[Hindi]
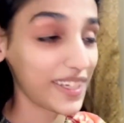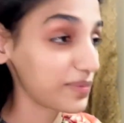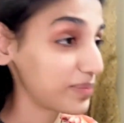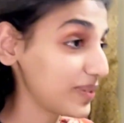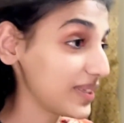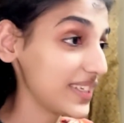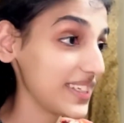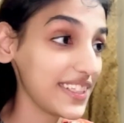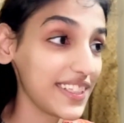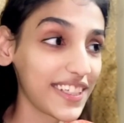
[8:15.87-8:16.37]

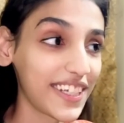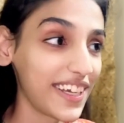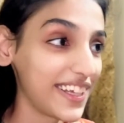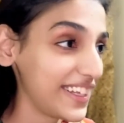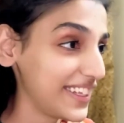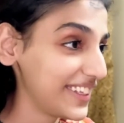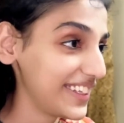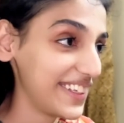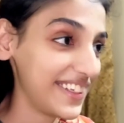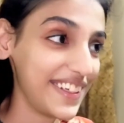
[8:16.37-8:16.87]
कपड़े नहीं
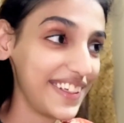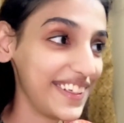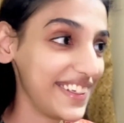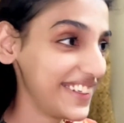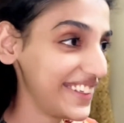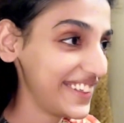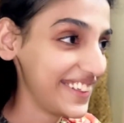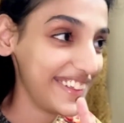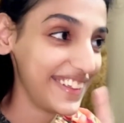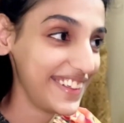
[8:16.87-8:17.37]
दिखाते
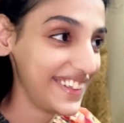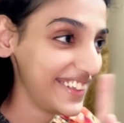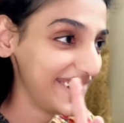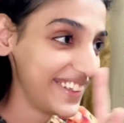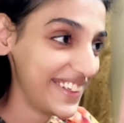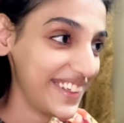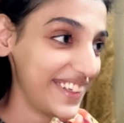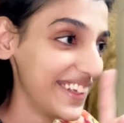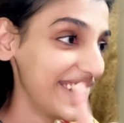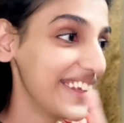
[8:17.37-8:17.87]

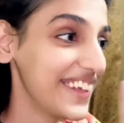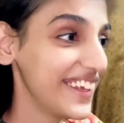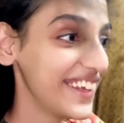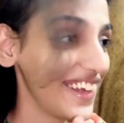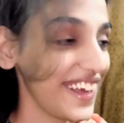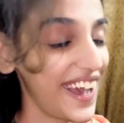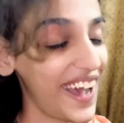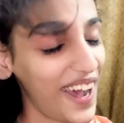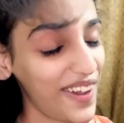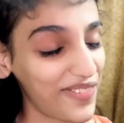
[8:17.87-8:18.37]
पुराने
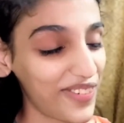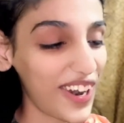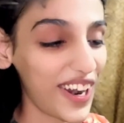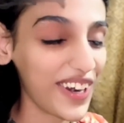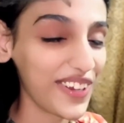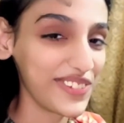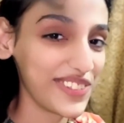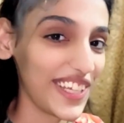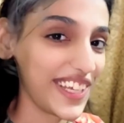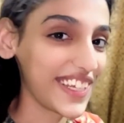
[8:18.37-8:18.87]
हाँ,
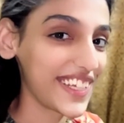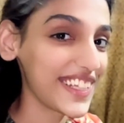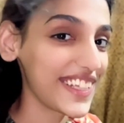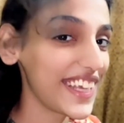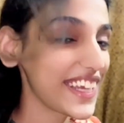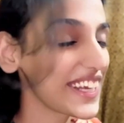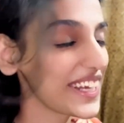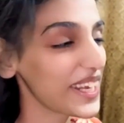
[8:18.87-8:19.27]
नहीं कर